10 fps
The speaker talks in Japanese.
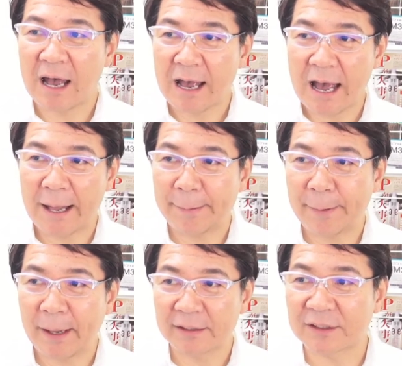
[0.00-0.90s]
あ、
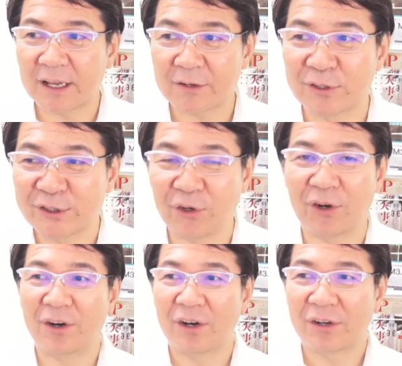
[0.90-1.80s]
この人
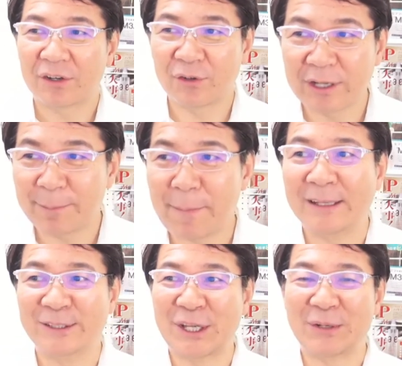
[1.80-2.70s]
こんな
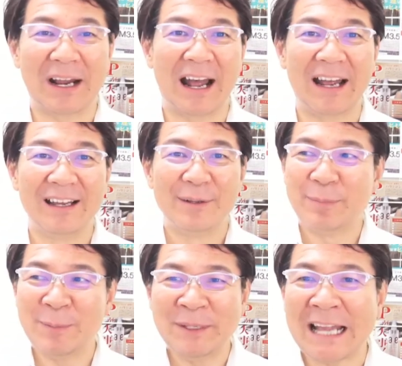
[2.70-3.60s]
眉してるから
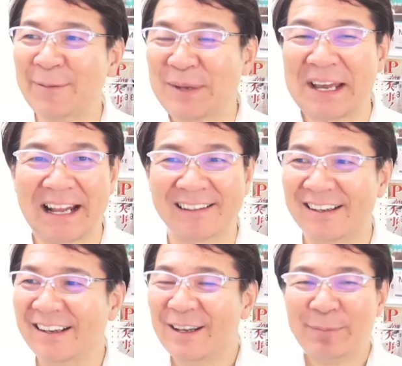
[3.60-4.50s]
耳タイプやな、
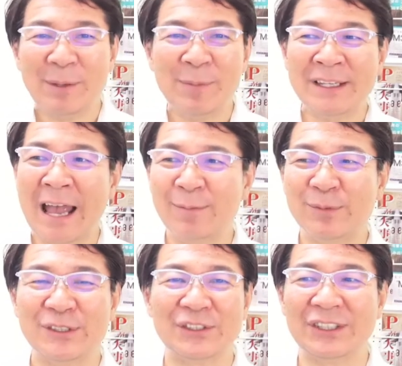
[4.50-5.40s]
耳タイプ
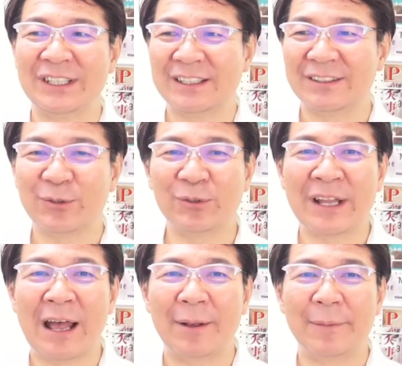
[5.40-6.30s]
の人にこん
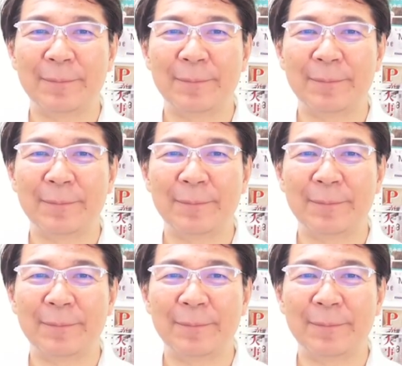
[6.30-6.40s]
な